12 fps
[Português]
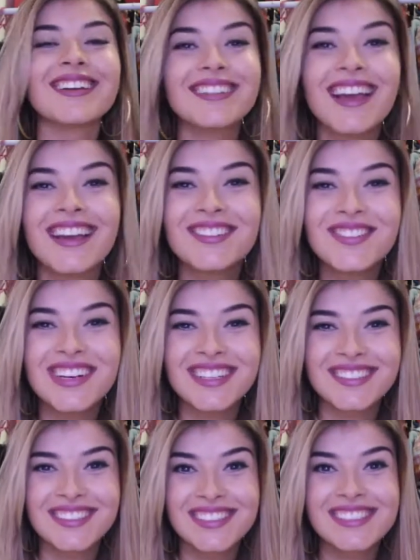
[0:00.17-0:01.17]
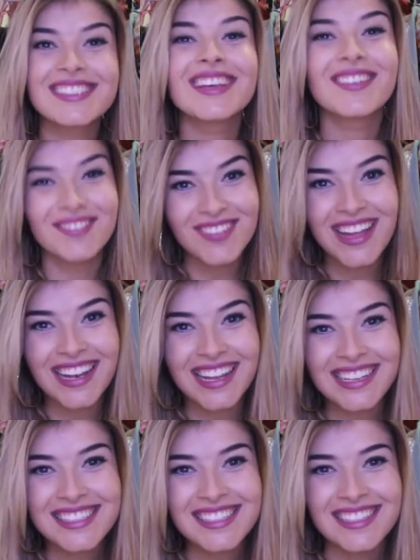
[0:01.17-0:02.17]
E aí, manos?
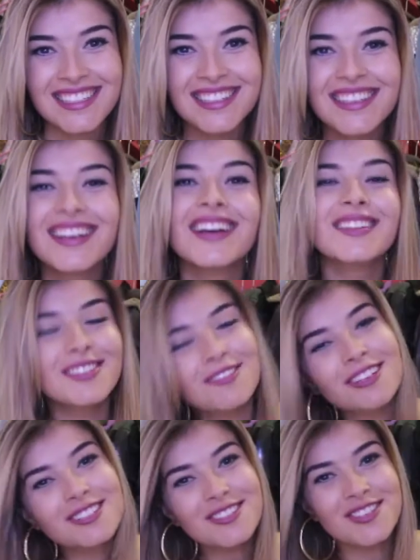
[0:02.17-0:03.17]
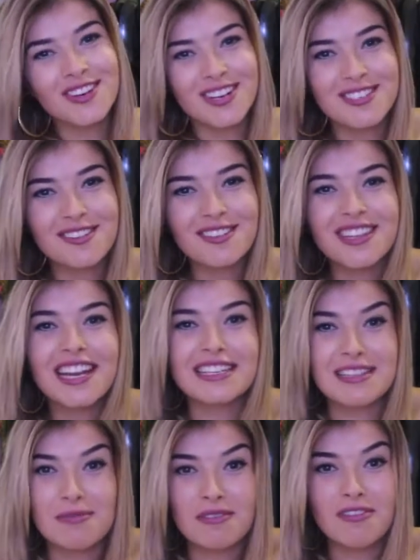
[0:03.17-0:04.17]
Beleza? No vídeo de hoje eu vim
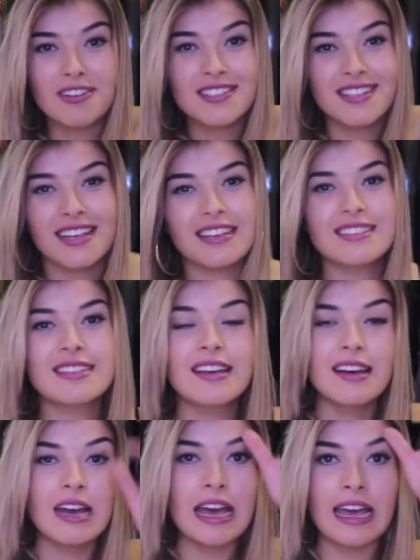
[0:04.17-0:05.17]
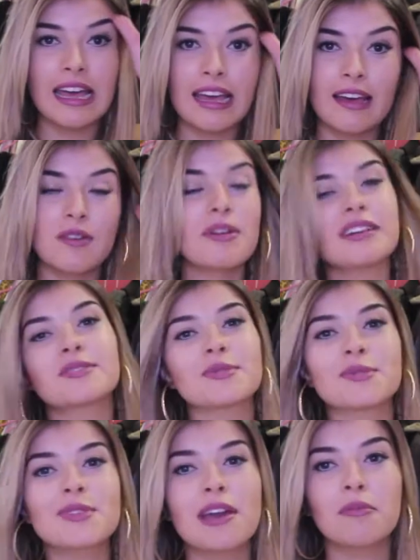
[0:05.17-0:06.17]
trazer para vocês é, um
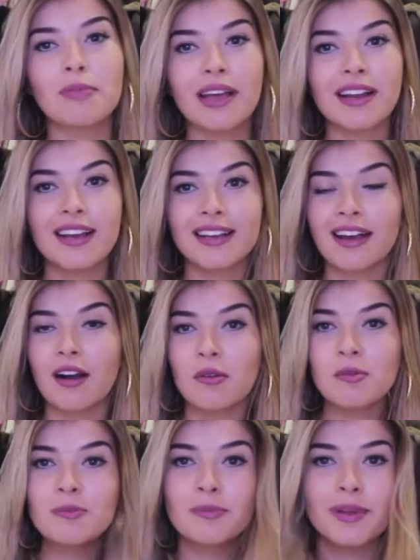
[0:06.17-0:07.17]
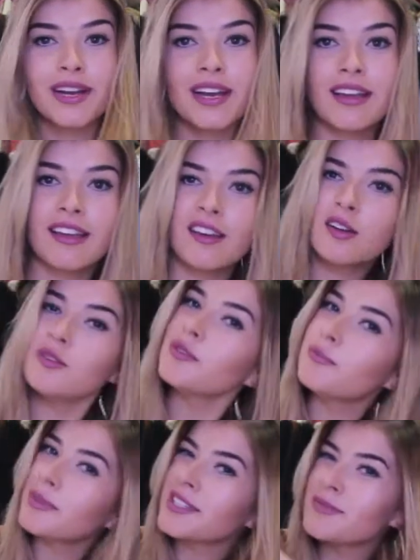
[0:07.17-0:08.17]
assunto que é bem legal para eu
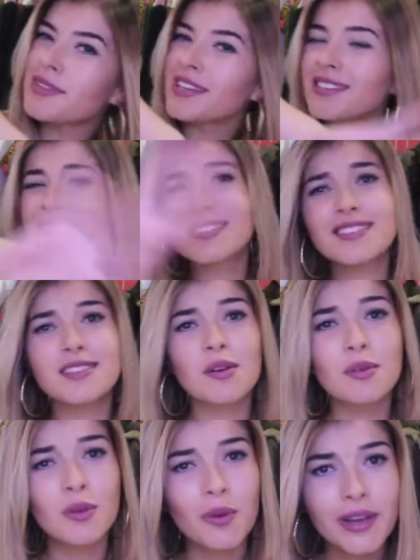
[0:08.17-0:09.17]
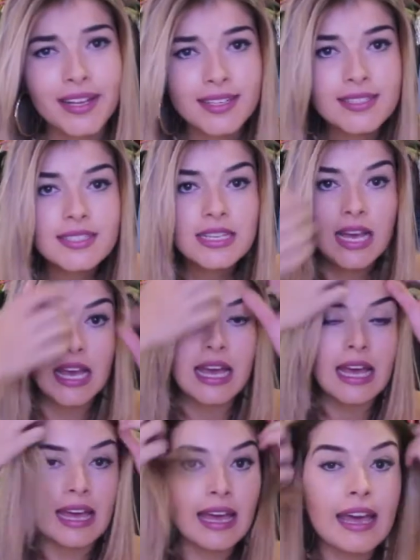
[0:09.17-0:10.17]
e para as meninas que são loiras.
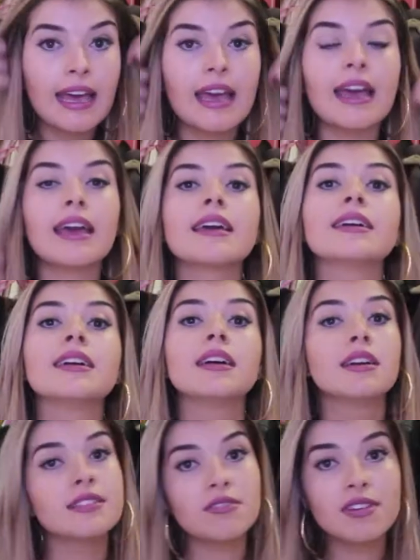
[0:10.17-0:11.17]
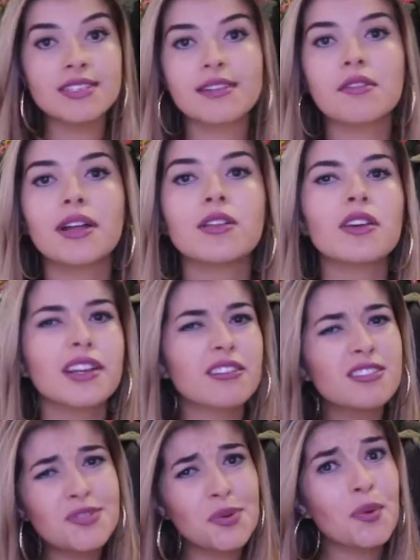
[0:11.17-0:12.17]
É, se você não é loira,
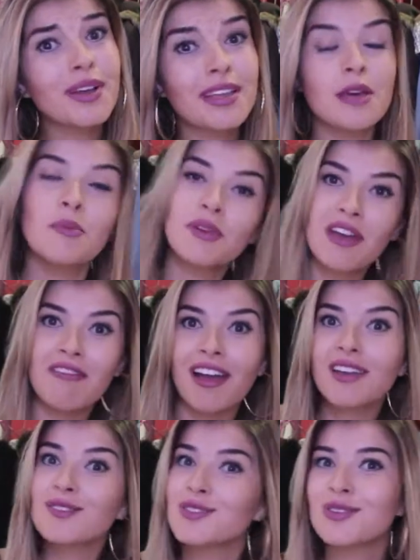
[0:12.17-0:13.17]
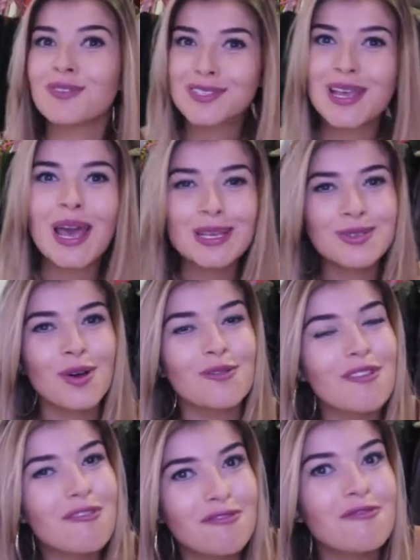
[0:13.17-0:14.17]
continua aqui, porque vai que um dia você
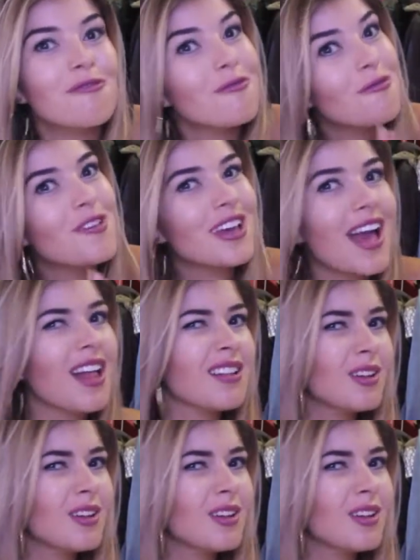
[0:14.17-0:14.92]
resolve ficar